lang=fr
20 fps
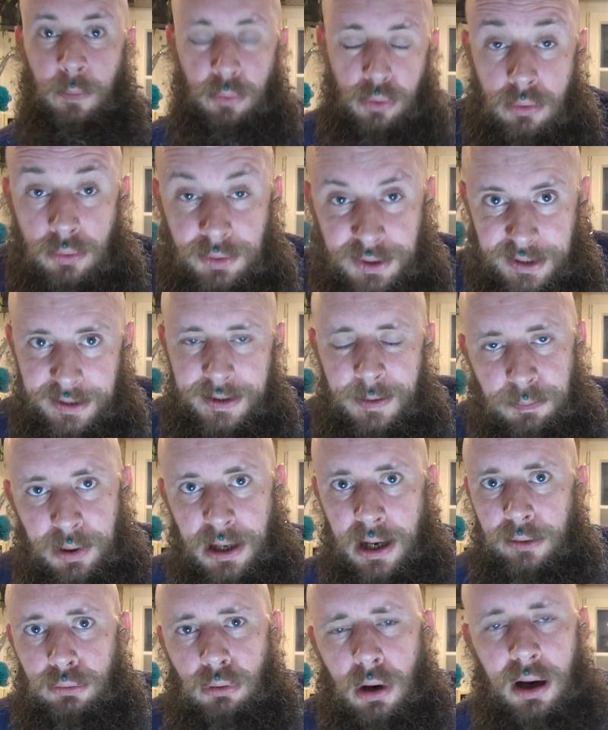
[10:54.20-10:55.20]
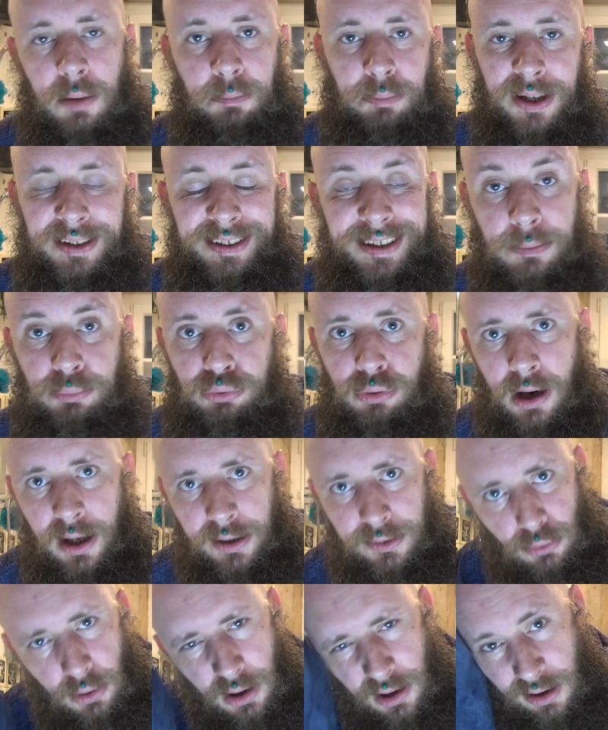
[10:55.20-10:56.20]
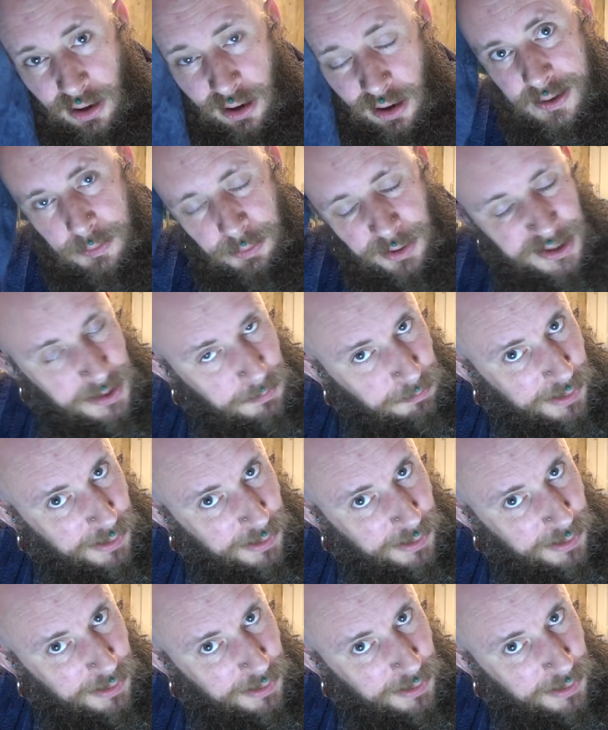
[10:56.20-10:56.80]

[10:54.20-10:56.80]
Pourquoi on dit dépilatoire et pas dépoilatoire C'est pas des